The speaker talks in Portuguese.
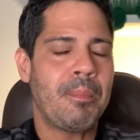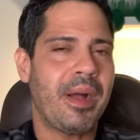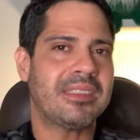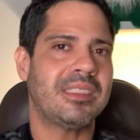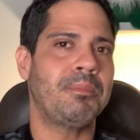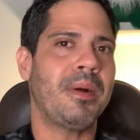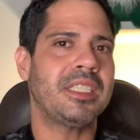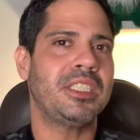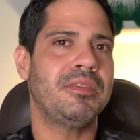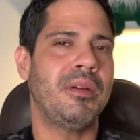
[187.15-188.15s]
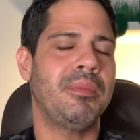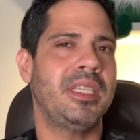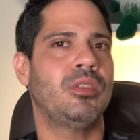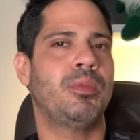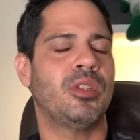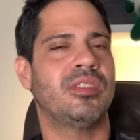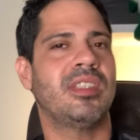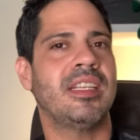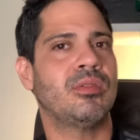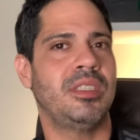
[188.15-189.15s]
participar ativamente do
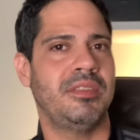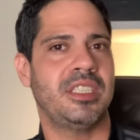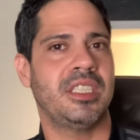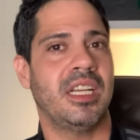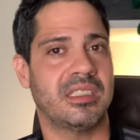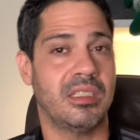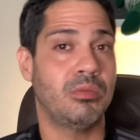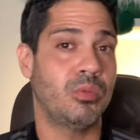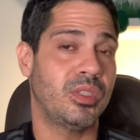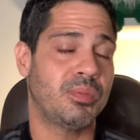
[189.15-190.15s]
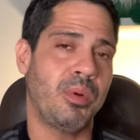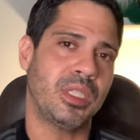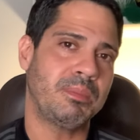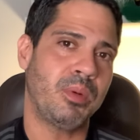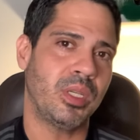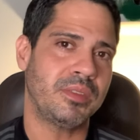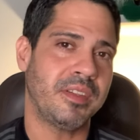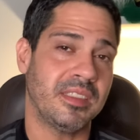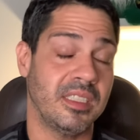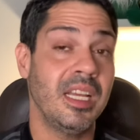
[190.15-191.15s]
processo de investigação o esporte pode
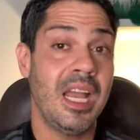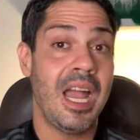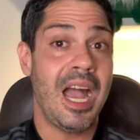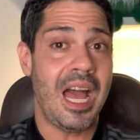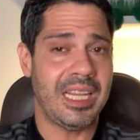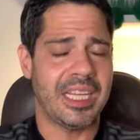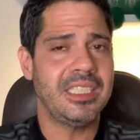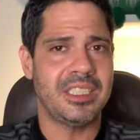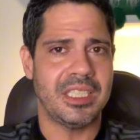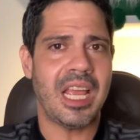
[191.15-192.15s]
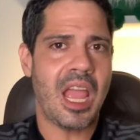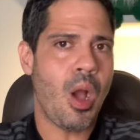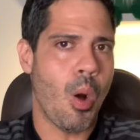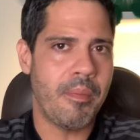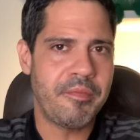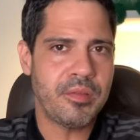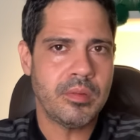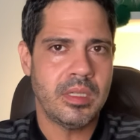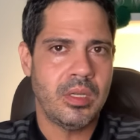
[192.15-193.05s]
fazer, além de, é óbvio,